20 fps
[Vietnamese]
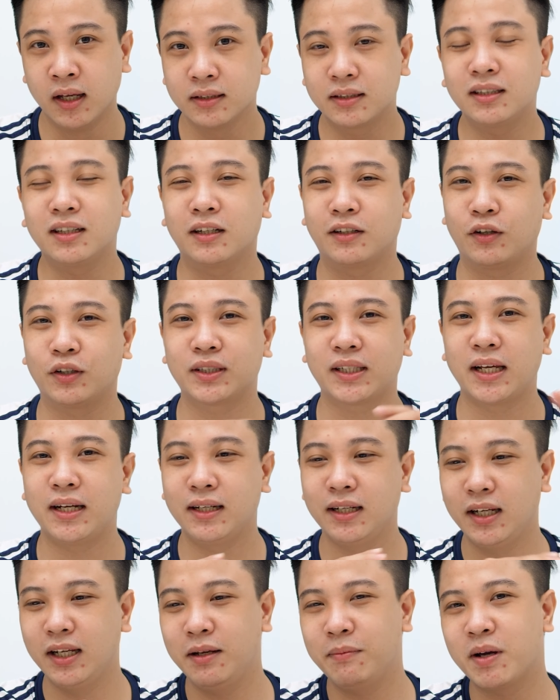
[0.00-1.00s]
tức là nó sẽ
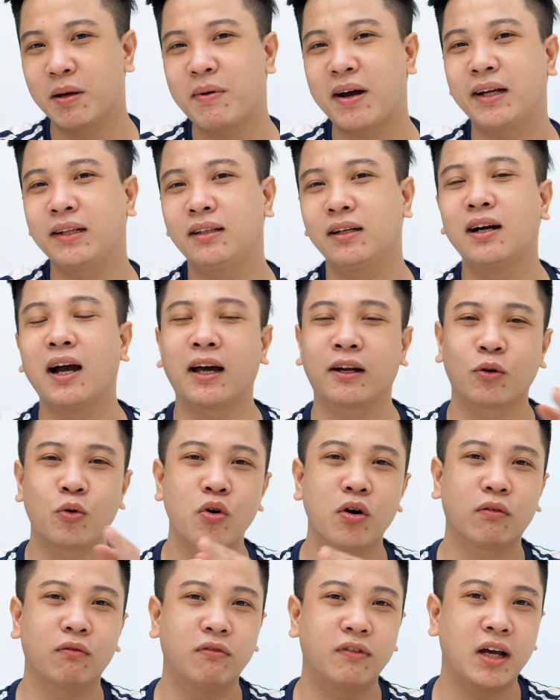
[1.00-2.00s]
đi máy bay từ Hàn
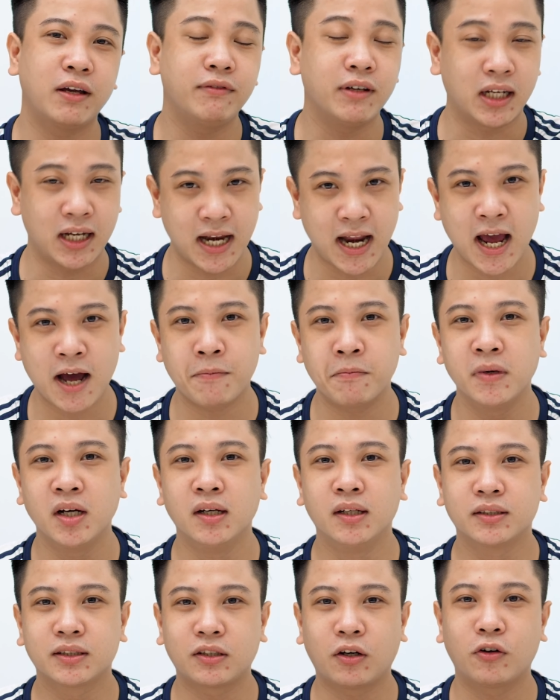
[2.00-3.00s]
Quốc về Việt Nam
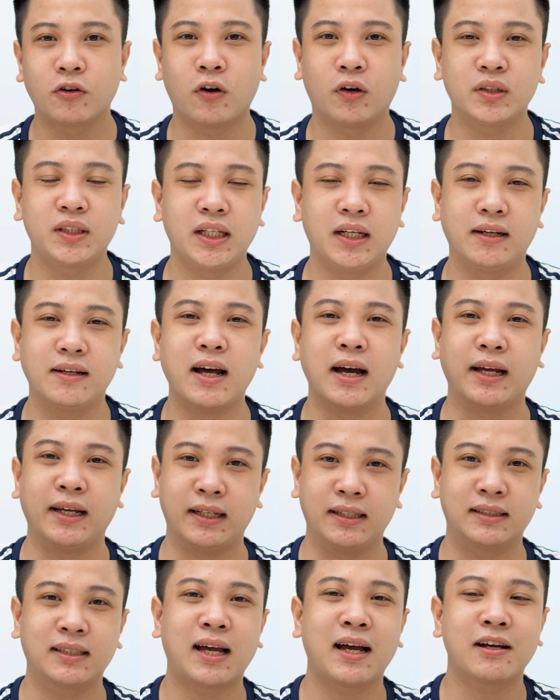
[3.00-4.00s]
sau đó thì
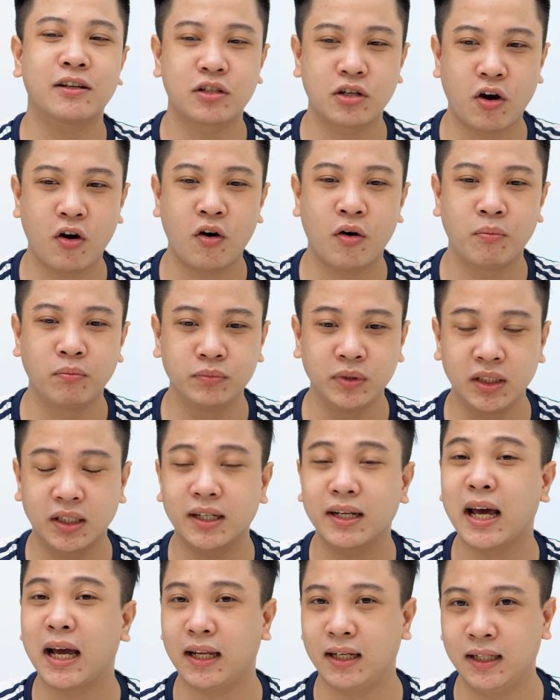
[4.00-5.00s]
đẩy ra cho những
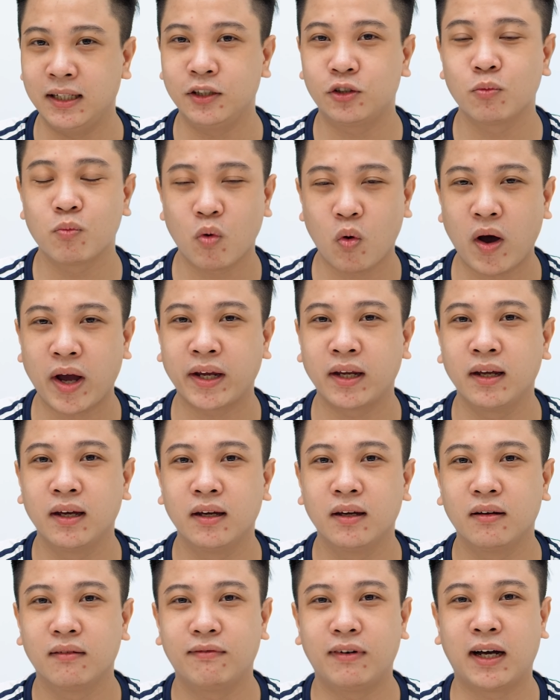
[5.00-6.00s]
cái đại lý xung quanh
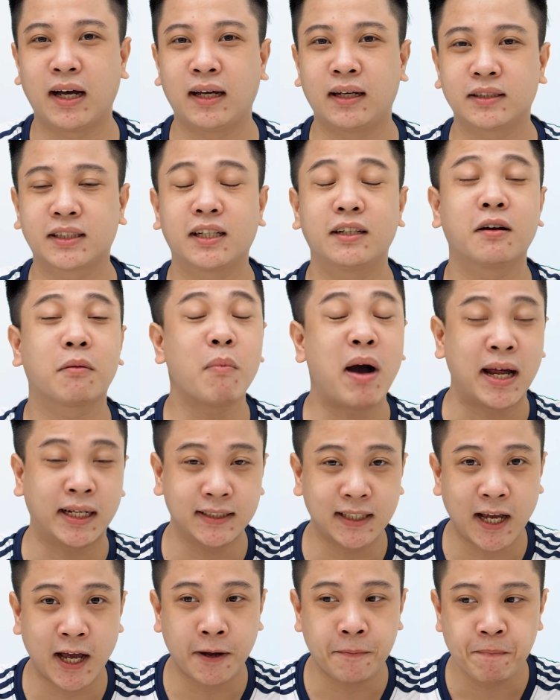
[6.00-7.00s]
và sẽ được
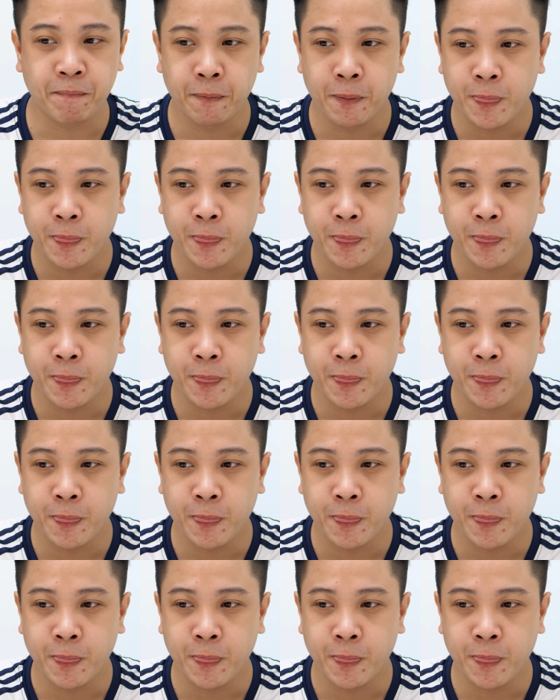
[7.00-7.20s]
bán ra